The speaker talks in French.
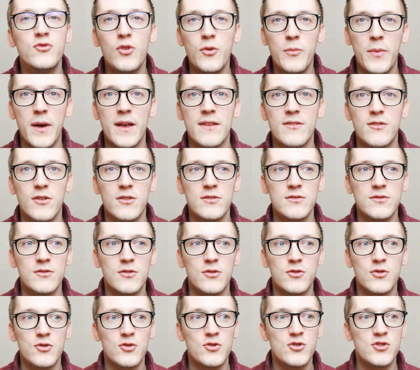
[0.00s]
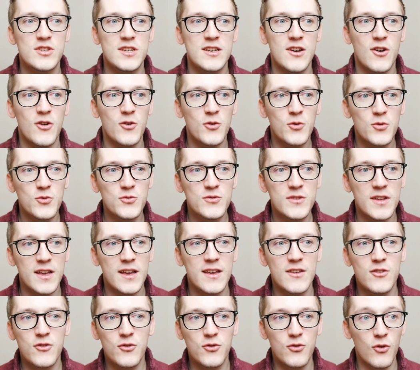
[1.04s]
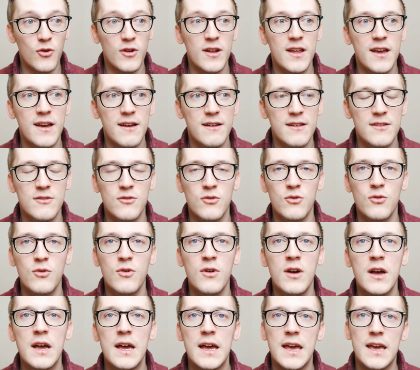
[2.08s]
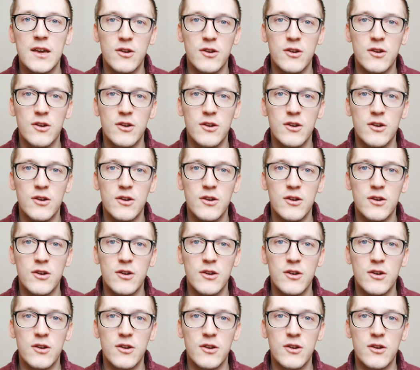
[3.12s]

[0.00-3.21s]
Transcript: deux personnes que j'ai rencontrées sur les réseaux